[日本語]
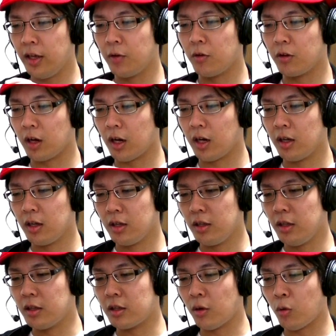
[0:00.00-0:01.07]
リーグか、
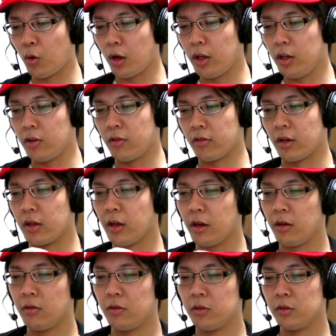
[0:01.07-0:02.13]
に行った方がいいんですか
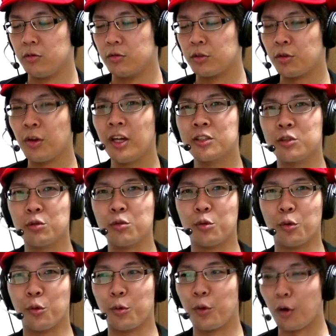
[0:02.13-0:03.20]
ね。それがちょっ
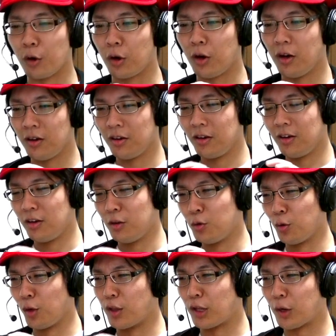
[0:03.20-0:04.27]
と、なんか、
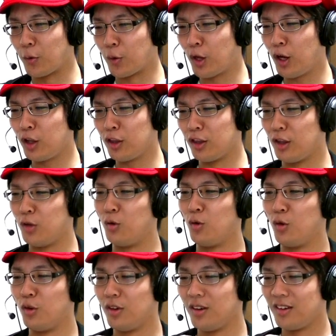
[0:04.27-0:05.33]
どうなんだろうなってい
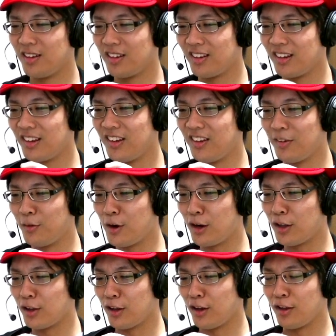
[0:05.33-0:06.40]
う。わ
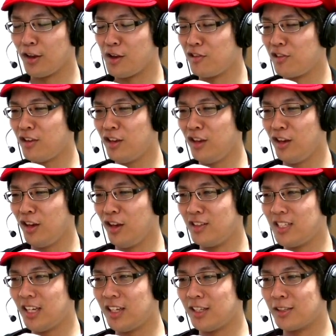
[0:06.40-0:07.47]
かんないね。ぜひ、
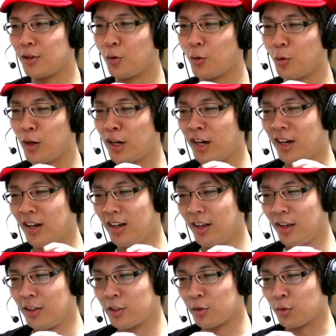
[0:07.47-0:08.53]
ぜひそこは、
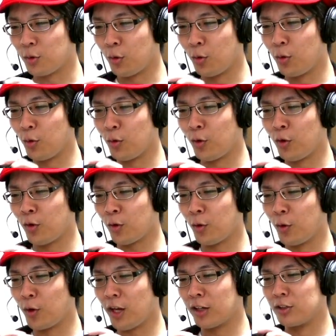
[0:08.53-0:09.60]
ちょっと今後の
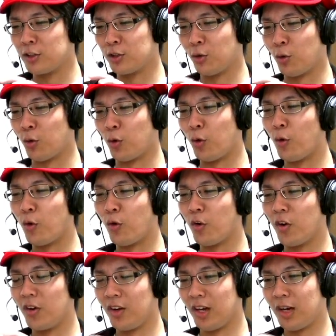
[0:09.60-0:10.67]
攻略情報を、
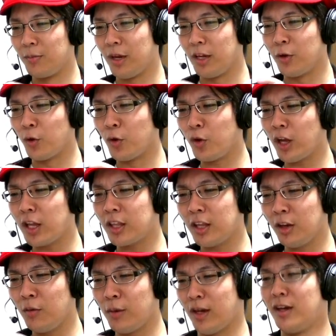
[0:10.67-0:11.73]
まいろいろやっ
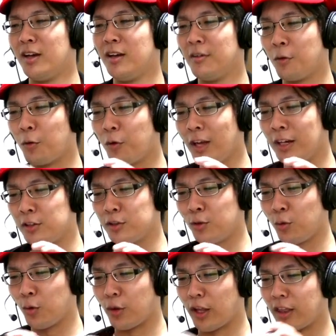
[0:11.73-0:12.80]
ていくべ攻略
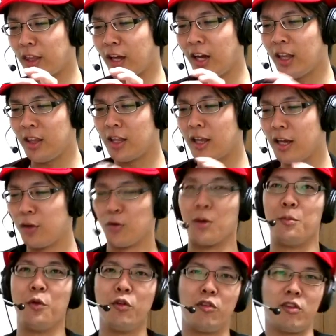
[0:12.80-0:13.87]
情報なんて合ってないよう
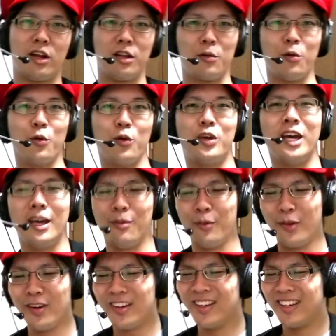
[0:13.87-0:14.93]
なもんですからね、こういう
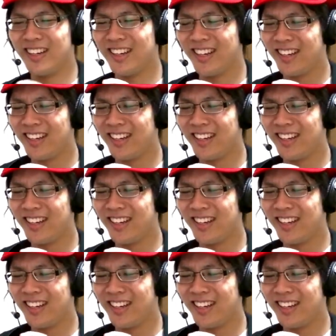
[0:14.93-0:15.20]
ゲーム